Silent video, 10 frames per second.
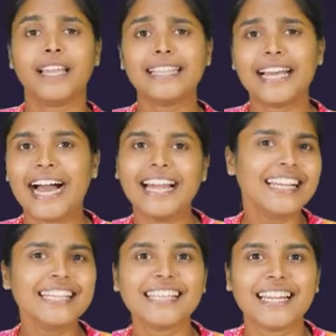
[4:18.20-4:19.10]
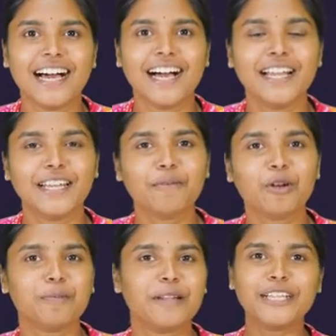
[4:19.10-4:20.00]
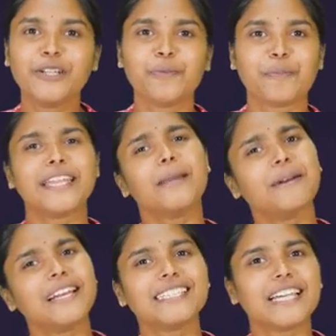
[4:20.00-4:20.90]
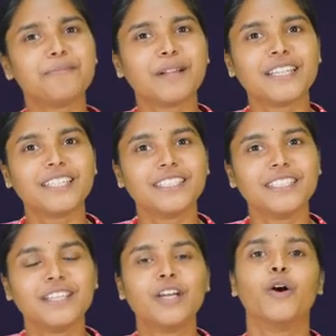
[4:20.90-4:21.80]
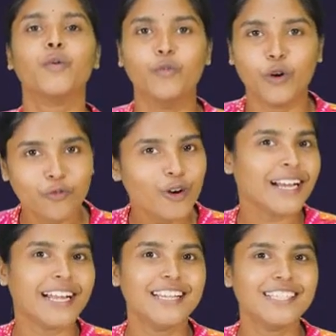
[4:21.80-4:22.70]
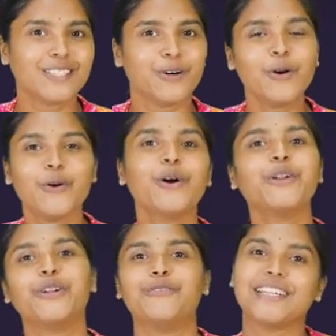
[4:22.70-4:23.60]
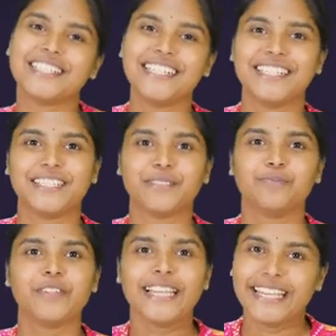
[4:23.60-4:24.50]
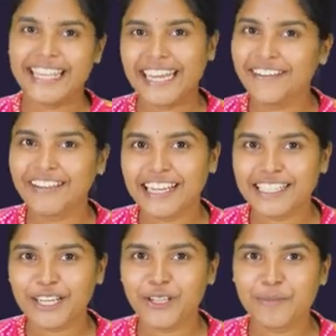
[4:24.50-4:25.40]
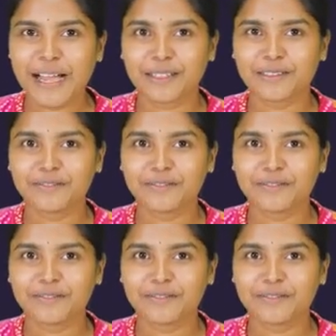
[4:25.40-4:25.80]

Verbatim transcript: இந்த அலீல்ஸ் எல்லாம் நம்மளோட பிளட் குரூப்பை எப்படி டிசைட் பண்ணுது ஒவ்வொரு அலீல்ஸ்க்கும் ஒரு ஒரு ஃபங்க்ஷன் இருக்கு என்ன வேலைன்னு தெரியுமா